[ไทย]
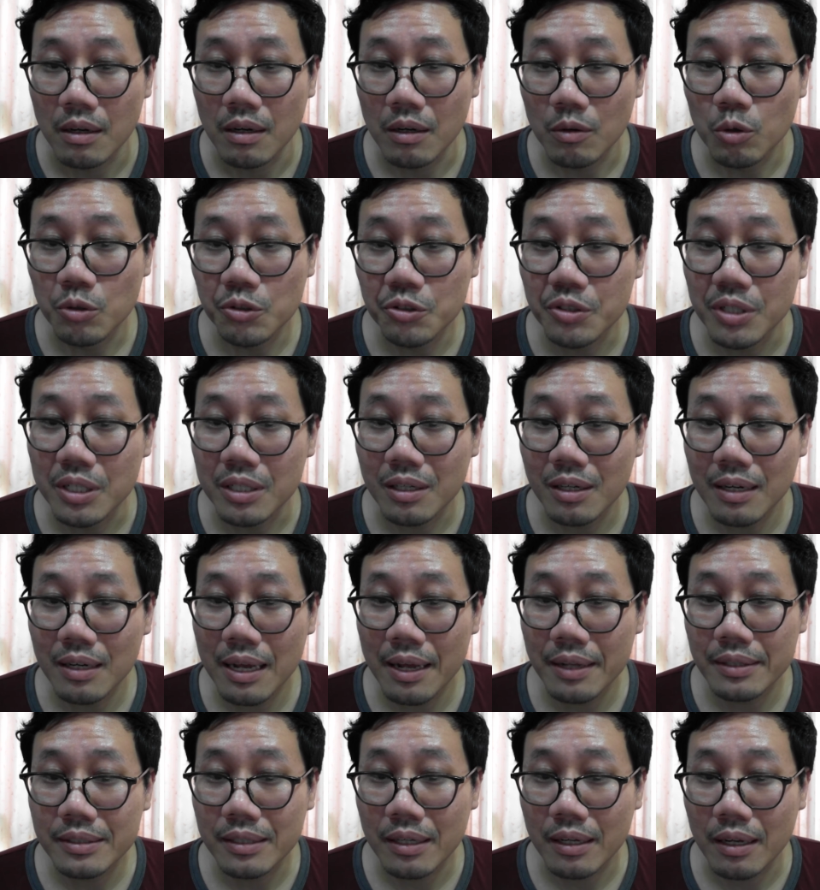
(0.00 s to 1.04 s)
คุณสุทินก็
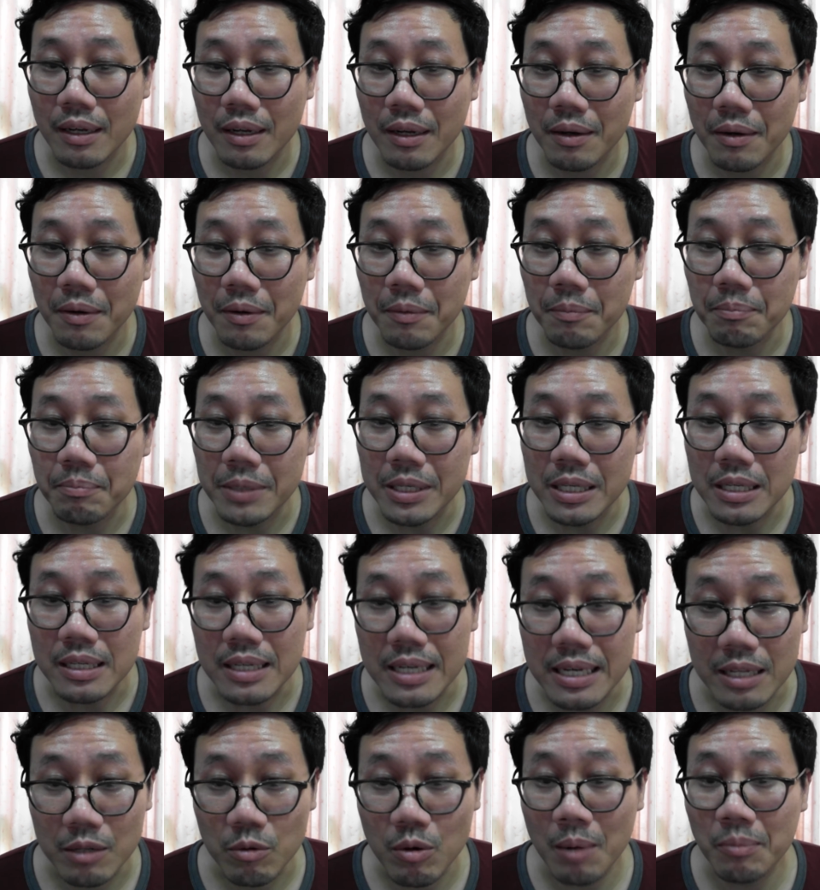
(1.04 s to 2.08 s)
น่าจะมี
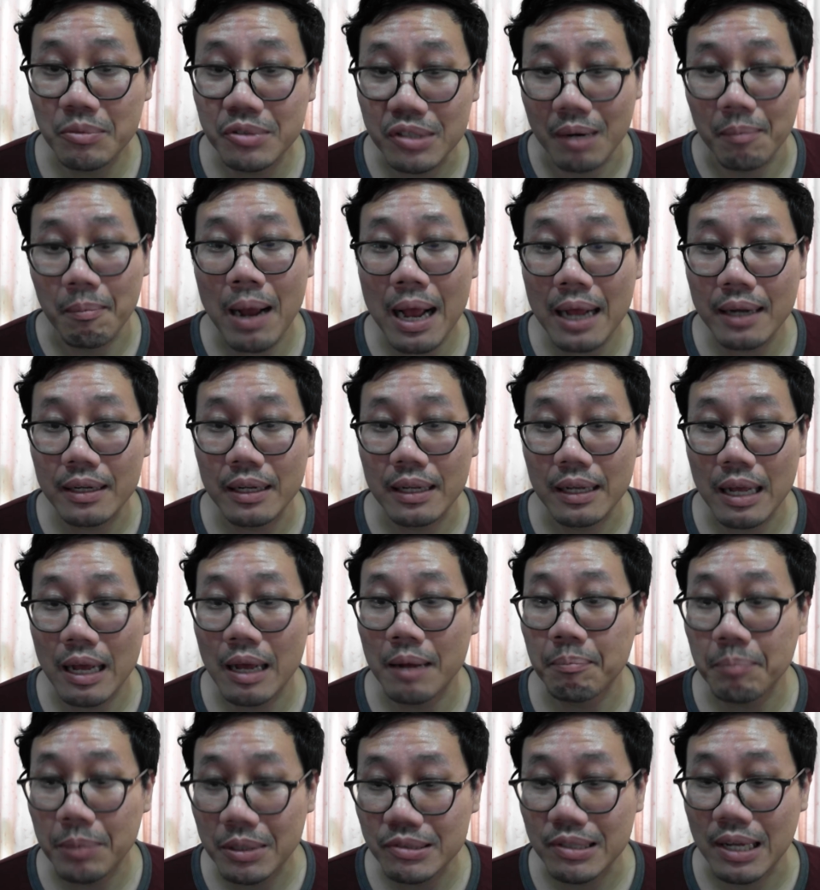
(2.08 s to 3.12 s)
ขีดความสามารถในกา
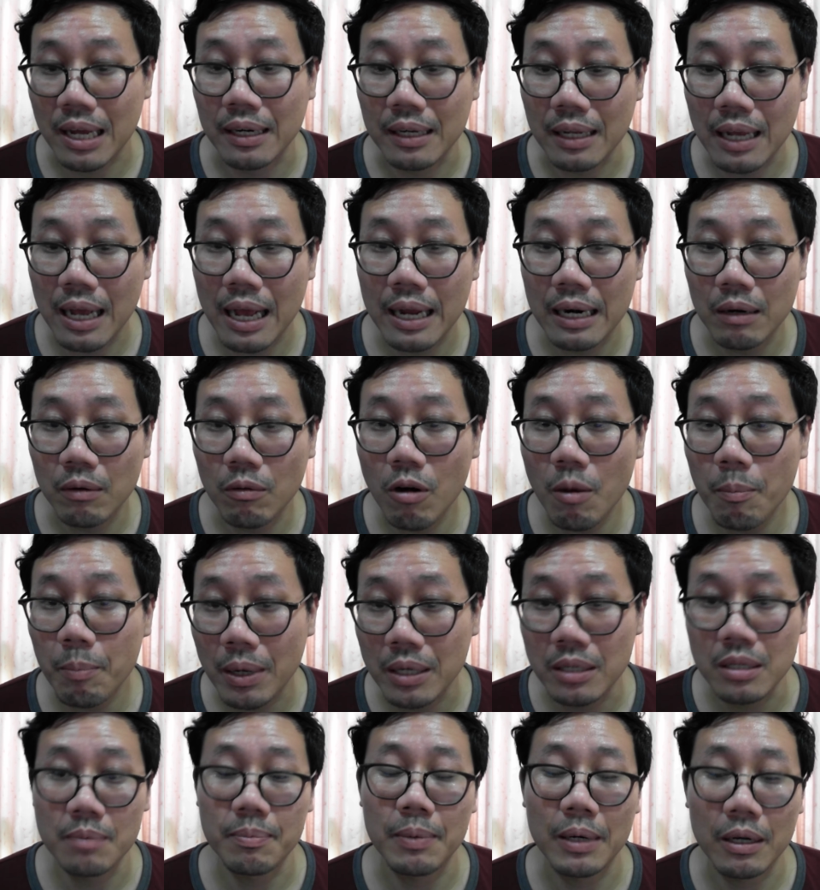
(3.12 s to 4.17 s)
รประสานงาน แล้วก็ป
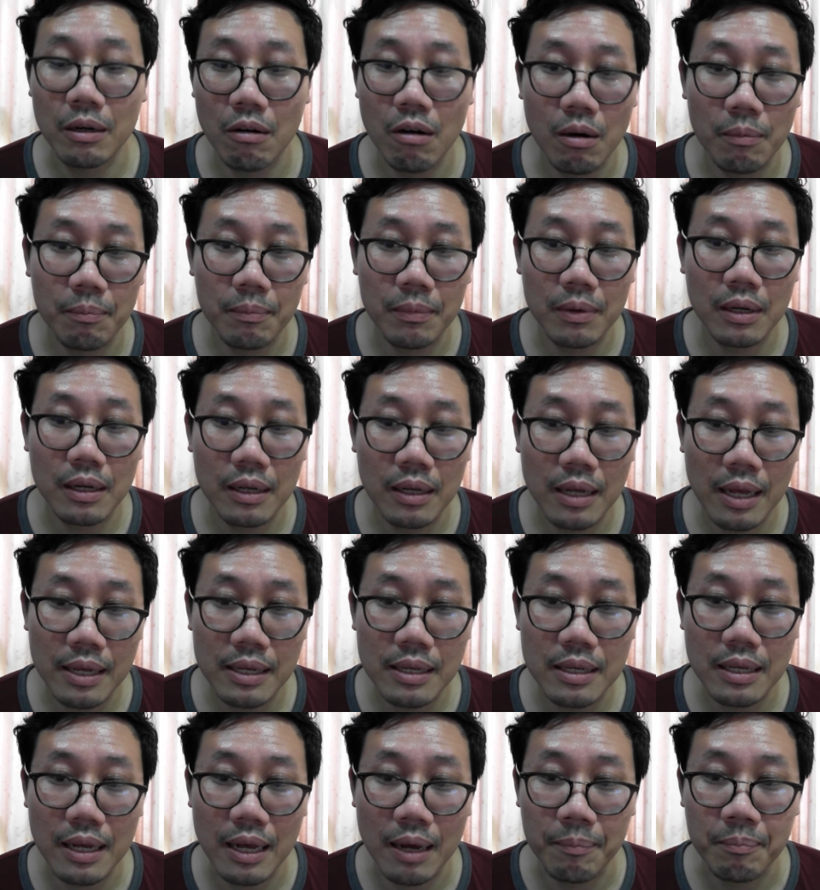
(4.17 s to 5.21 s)
ณิปนอมให้
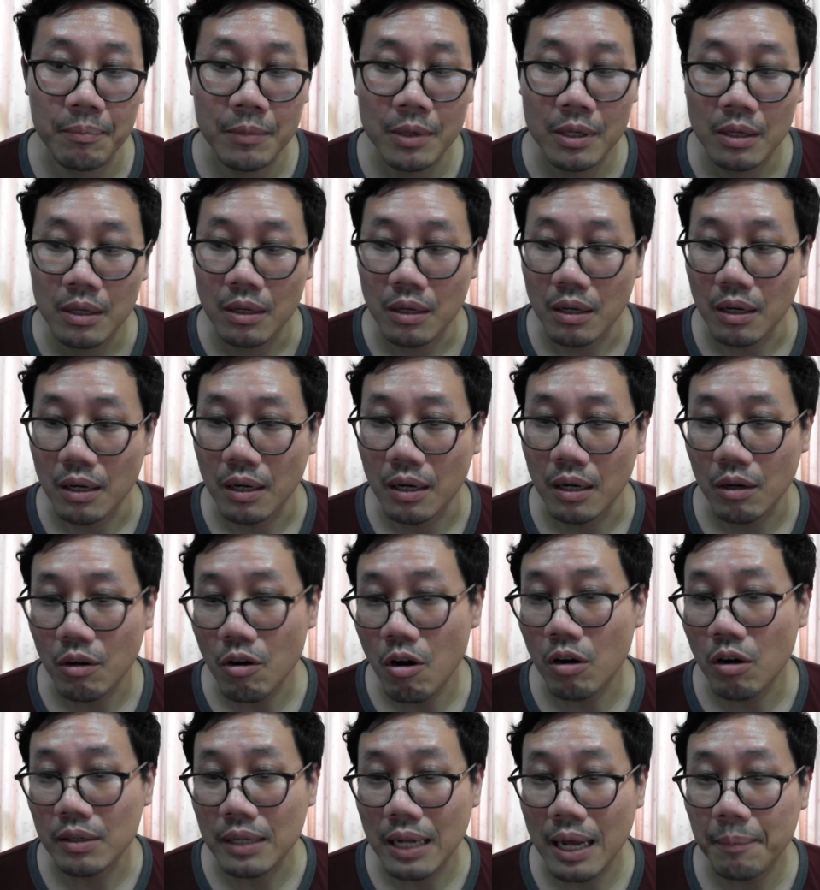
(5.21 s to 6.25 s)
กับก
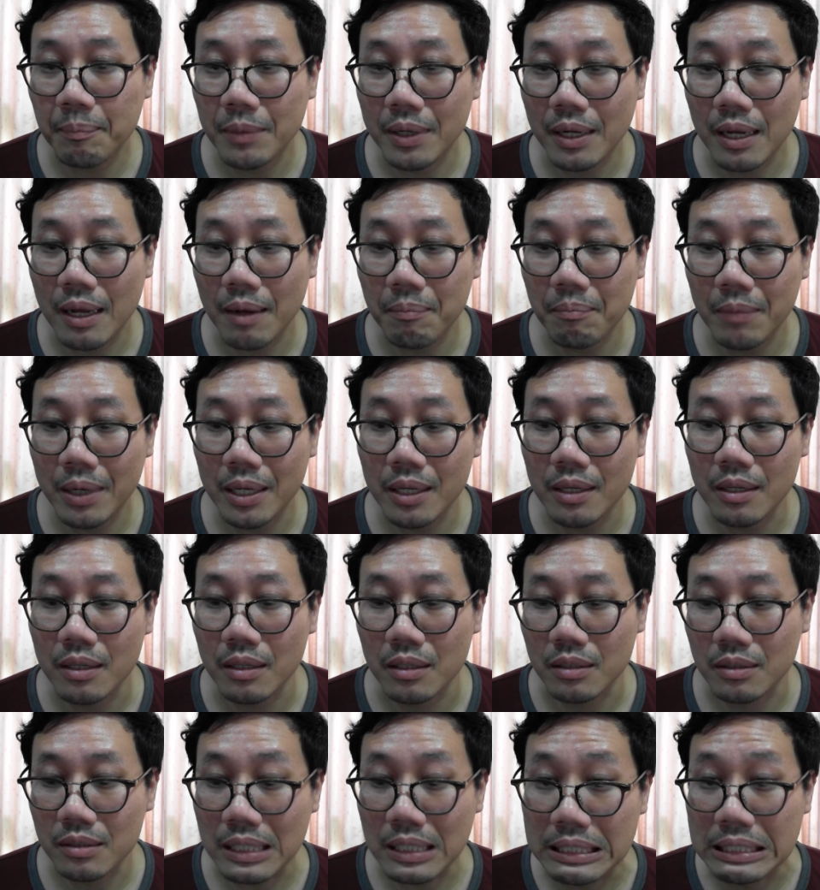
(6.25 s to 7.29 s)
องทัพนะครับ ไม่
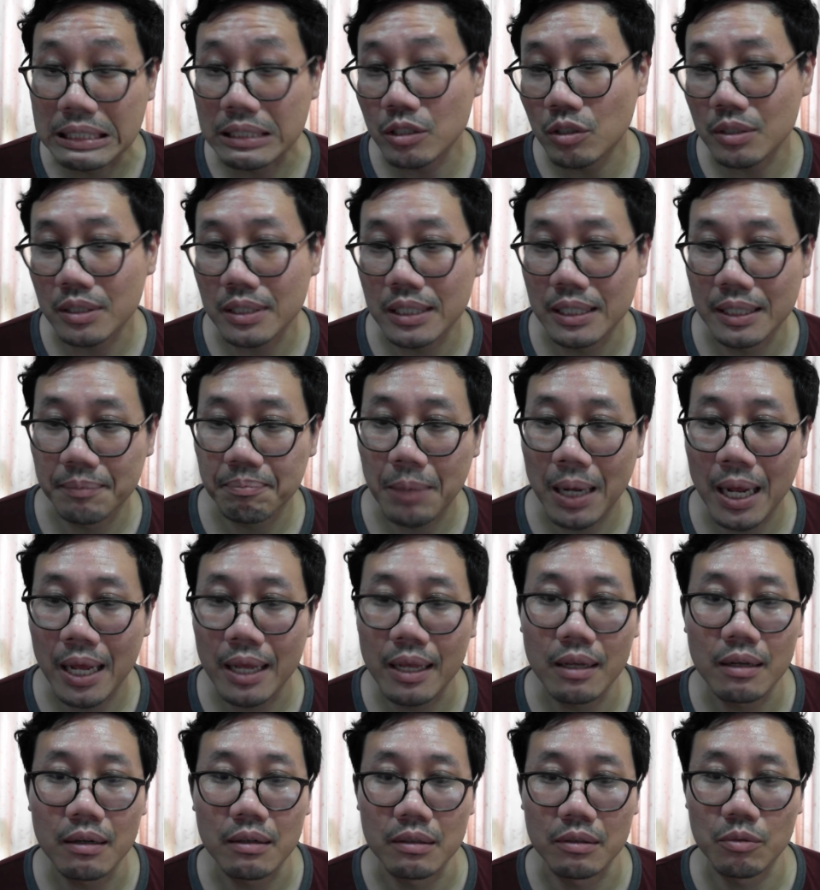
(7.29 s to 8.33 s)
ตึงจนเกินไป
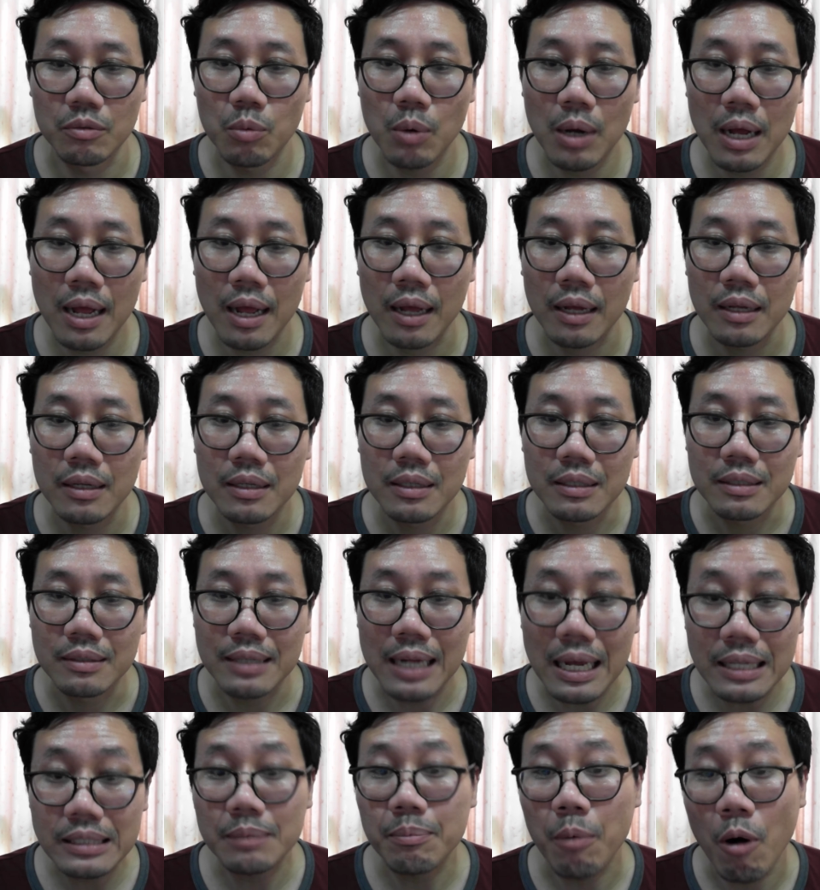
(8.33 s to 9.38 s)
หรือว่า
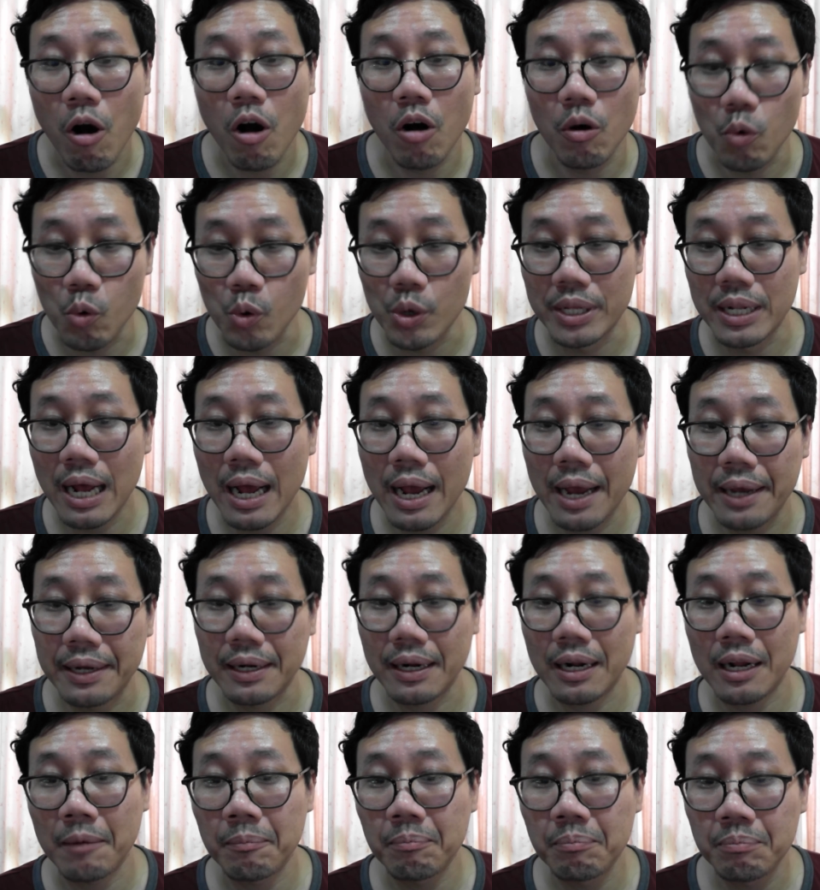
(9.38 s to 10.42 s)
น่าจะพอคุยได้
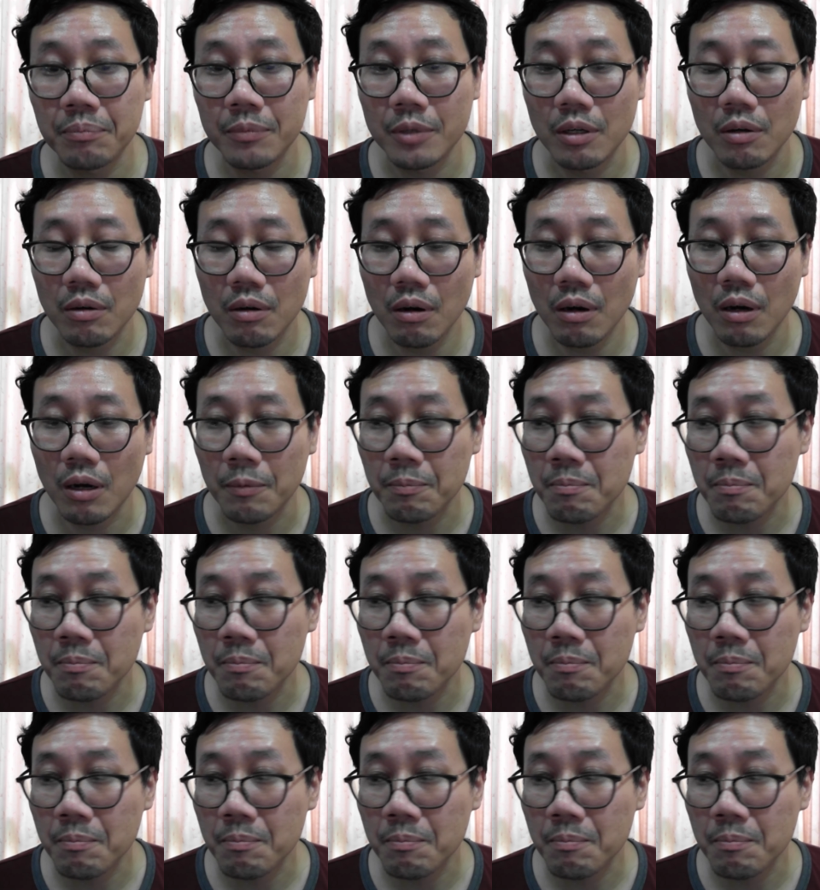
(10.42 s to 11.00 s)
นะครับ แล้วก็